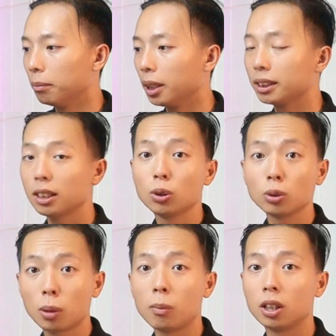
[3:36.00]
mình sẽ
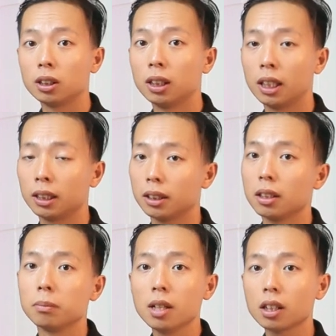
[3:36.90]
giúp cho mọi người
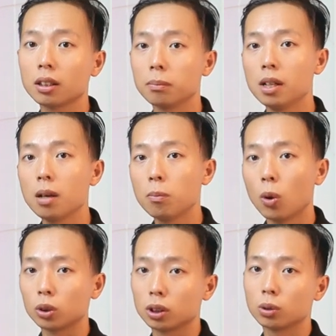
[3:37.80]
từng bước
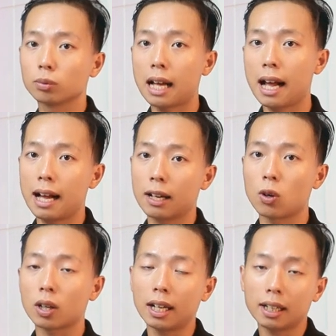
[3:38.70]
một, chúng ta
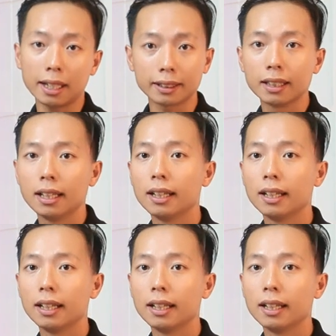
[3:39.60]
có các cách